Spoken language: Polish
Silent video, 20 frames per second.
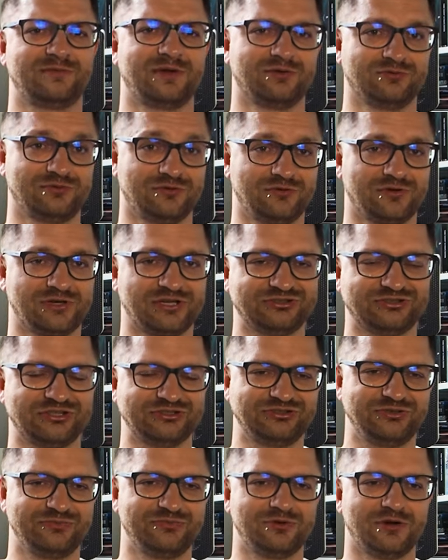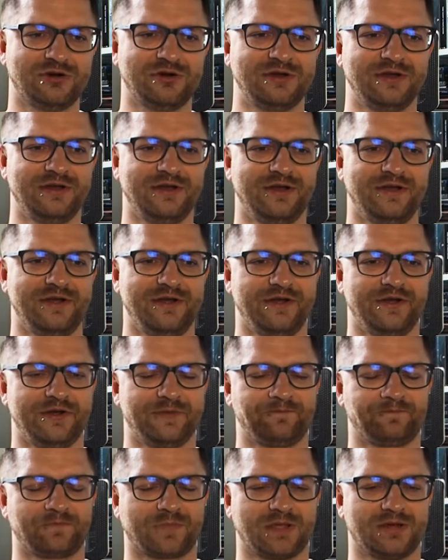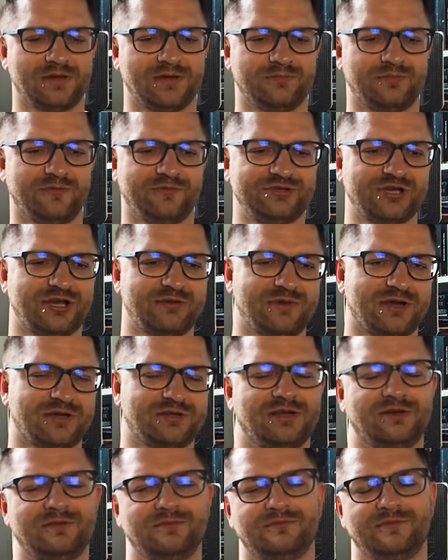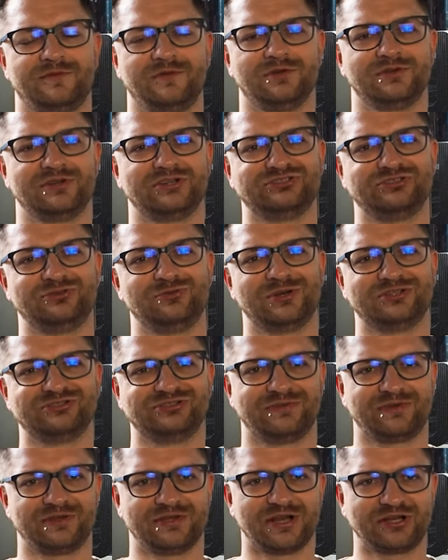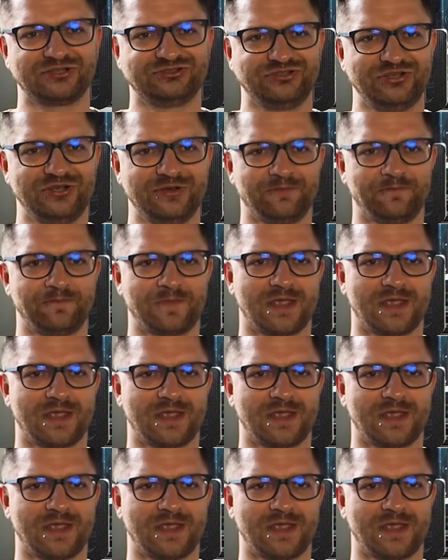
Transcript: auto do kasacji było. E, powiedziałem, jak tam wygląda sytuacja w redakcji.